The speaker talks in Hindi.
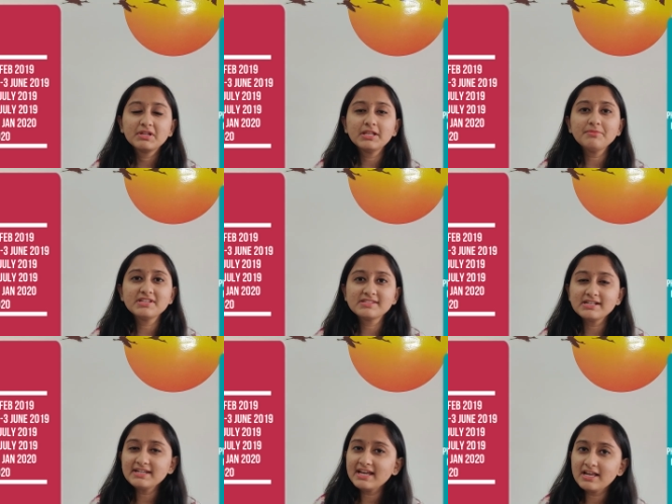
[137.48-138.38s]
मतलब
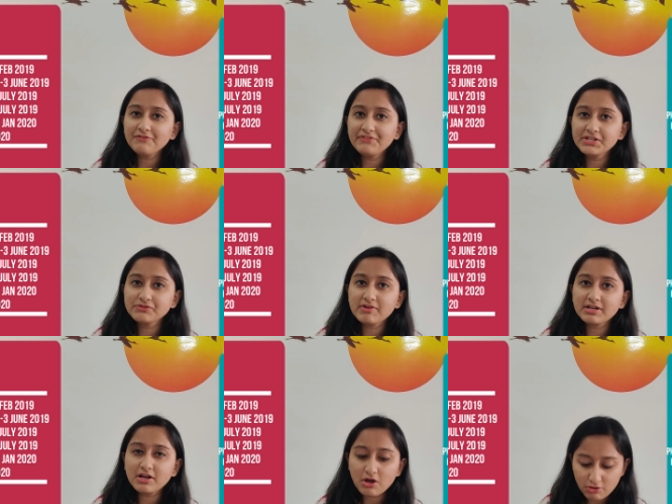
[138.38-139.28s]
रिजल्ट आया फेज़
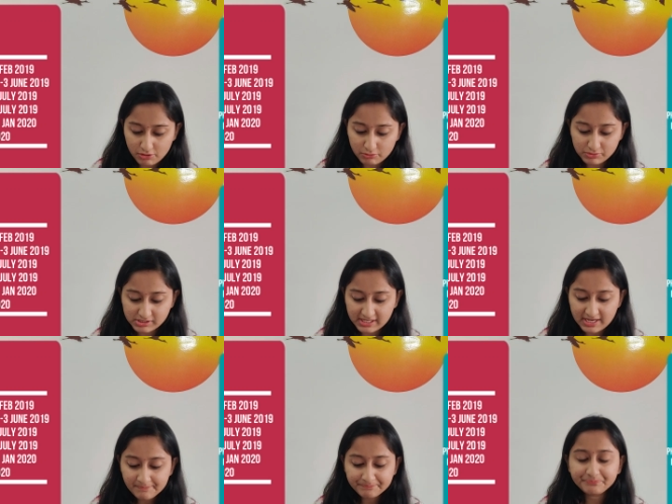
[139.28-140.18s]
वन का और
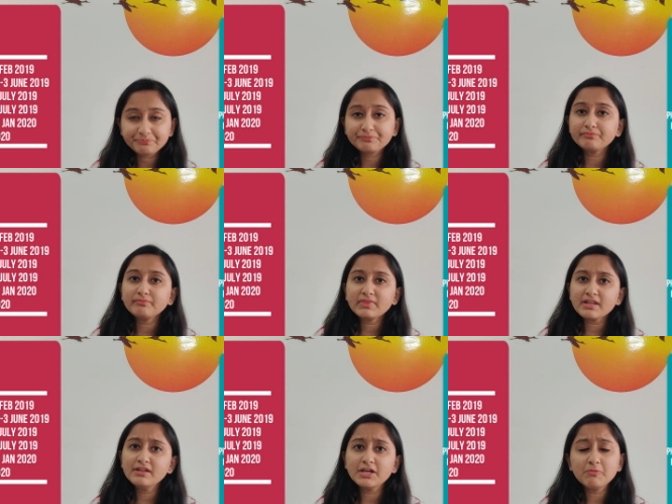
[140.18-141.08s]
उसके
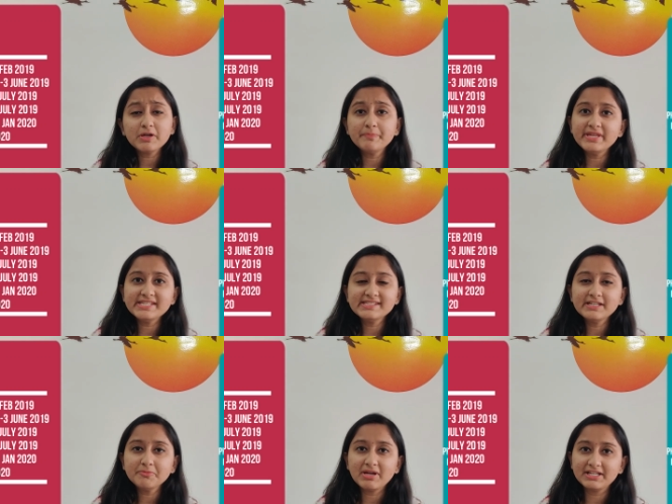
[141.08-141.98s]
लगभग 20
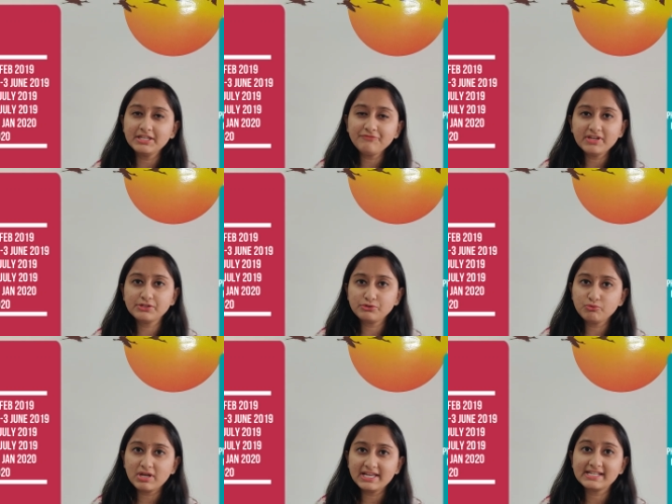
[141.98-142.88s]
दिन बाद ही फेज
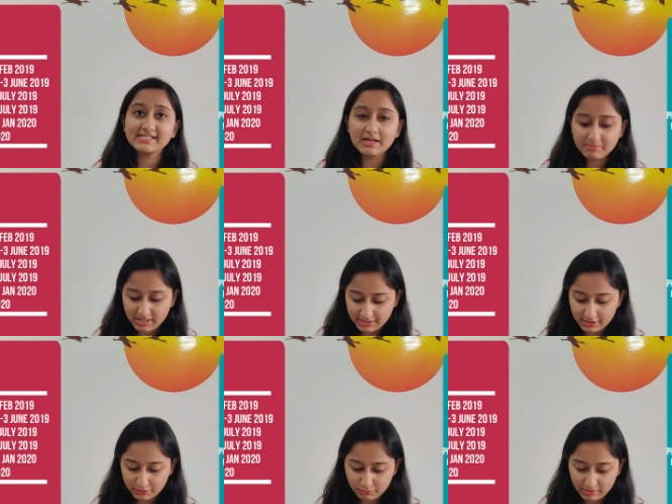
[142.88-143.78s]
टू का एग्जाम
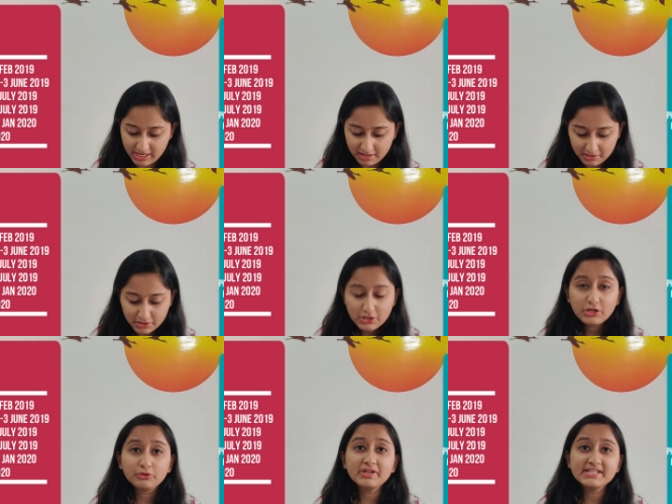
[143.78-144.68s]
कंडक्ट हो गया
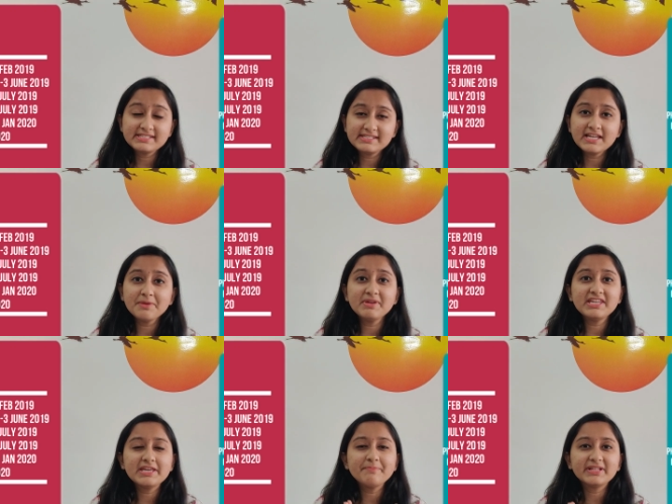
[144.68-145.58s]
तो इससे हमें
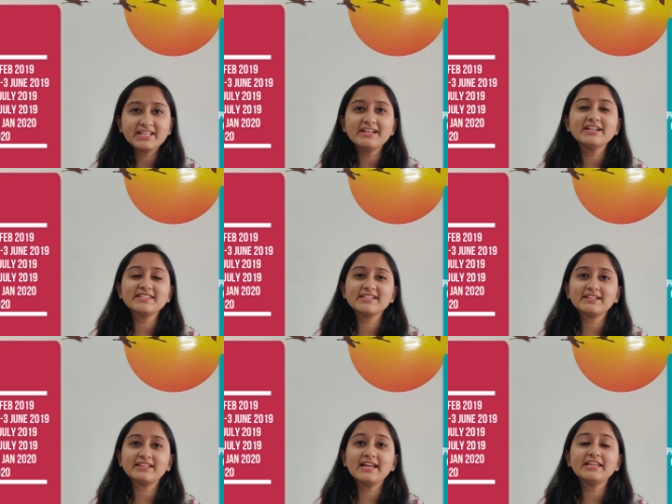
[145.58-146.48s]
ये पता लग
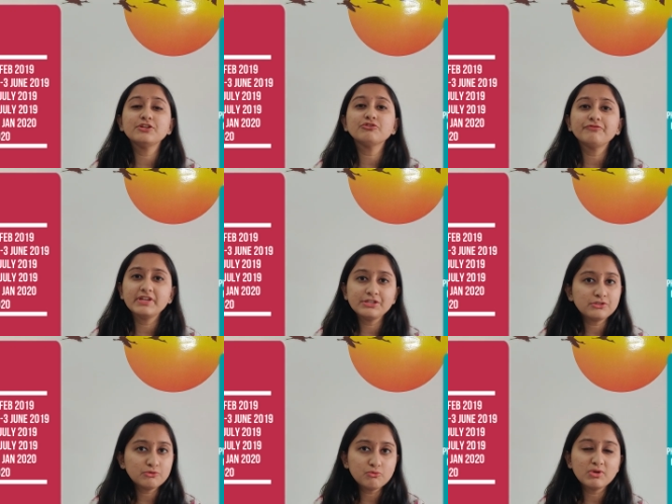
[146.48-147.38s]
सकता है कि जो
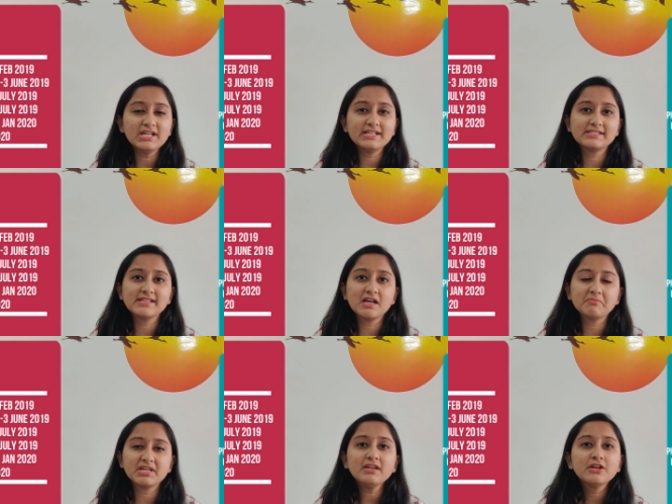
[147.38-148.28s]
फेज टू का
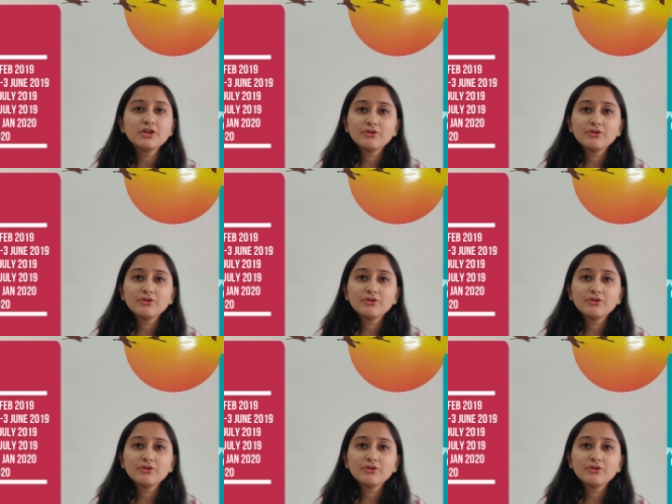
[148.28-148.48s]
एग्जाम है